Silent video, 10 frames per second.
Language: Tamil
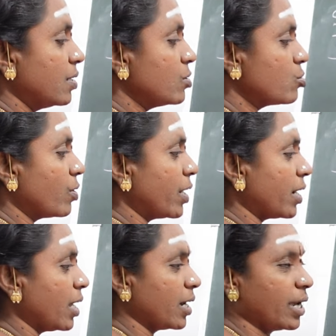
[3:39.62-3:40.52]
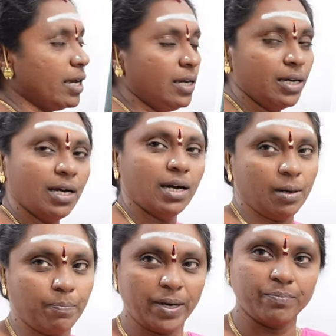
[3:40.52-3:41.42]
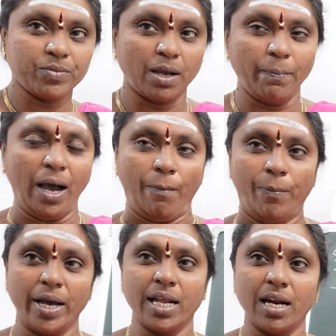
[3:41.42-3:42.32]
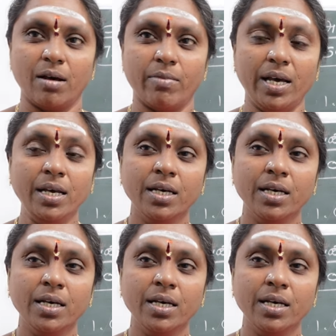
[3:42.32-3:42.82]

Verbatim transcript: சூரியன்னா இருங்க அப்பா அப்போ அப்பா இல்லாமல்